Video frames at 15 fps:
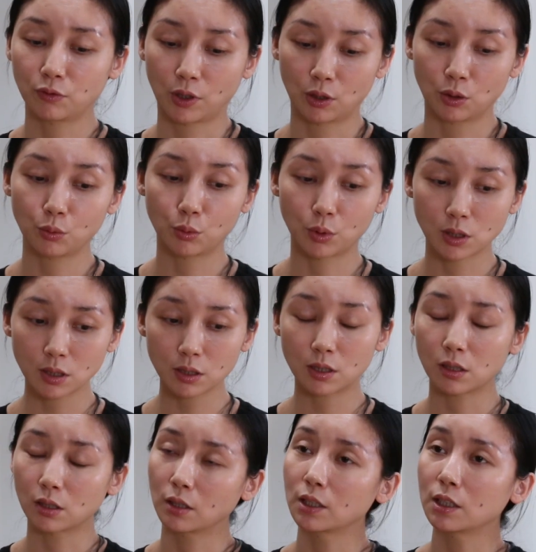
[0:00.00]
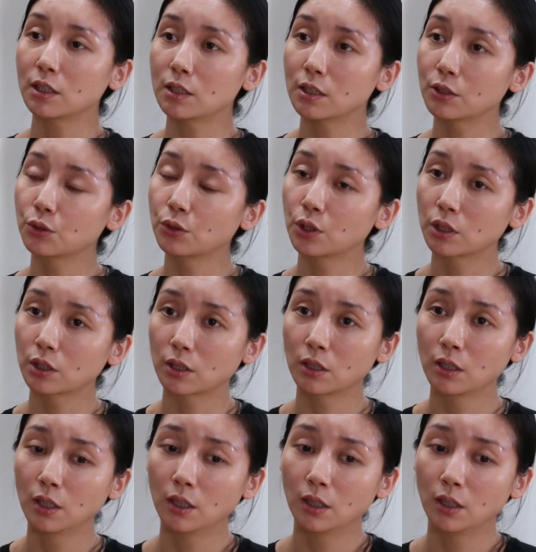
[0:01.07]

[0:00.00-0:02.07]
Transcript: 反正我自己的理解就是，